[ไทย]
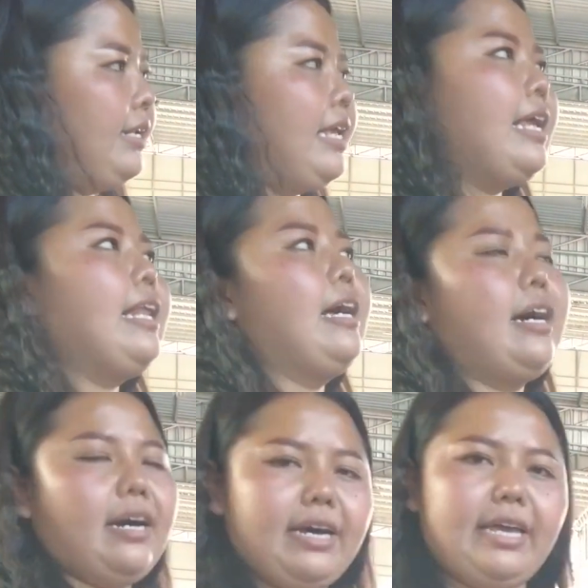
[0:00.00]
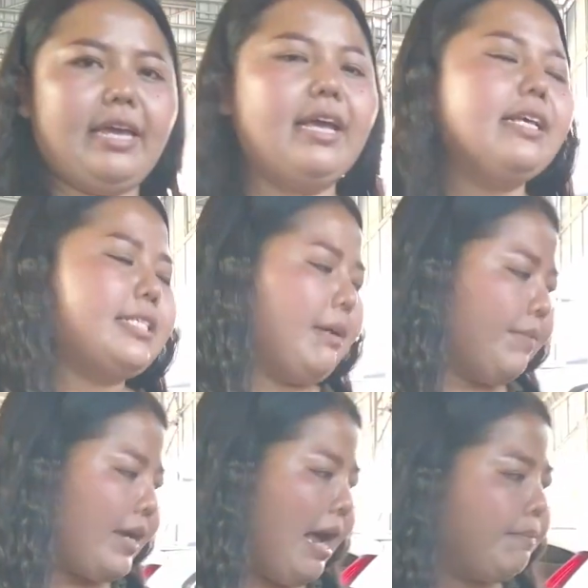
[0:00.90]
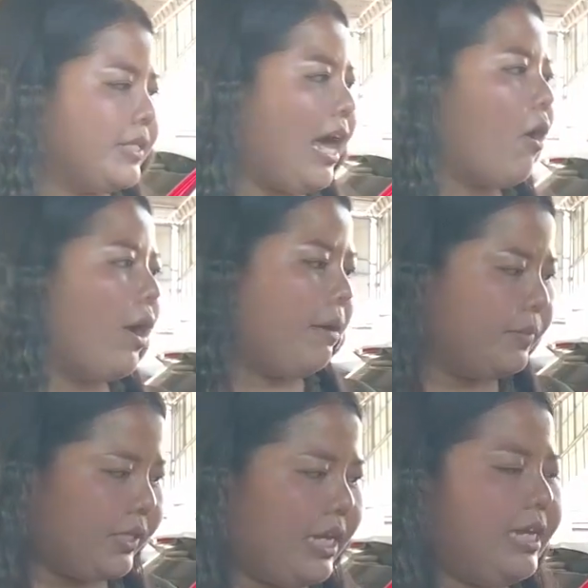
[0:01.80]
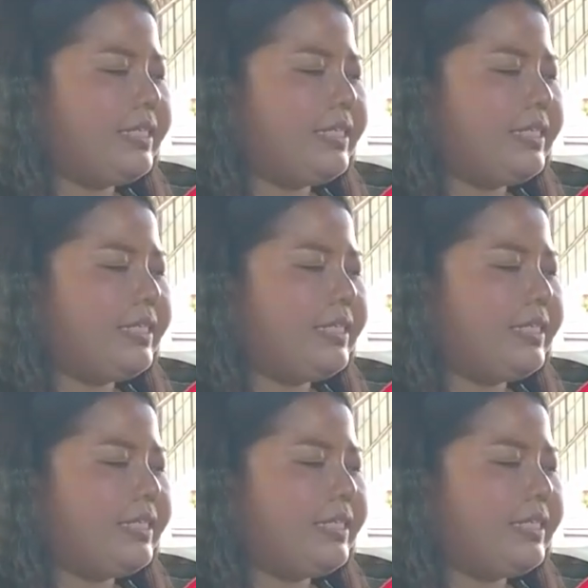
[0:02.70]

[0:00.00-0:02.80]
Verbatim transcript: นี่ เลยสำหรับเจ้า MG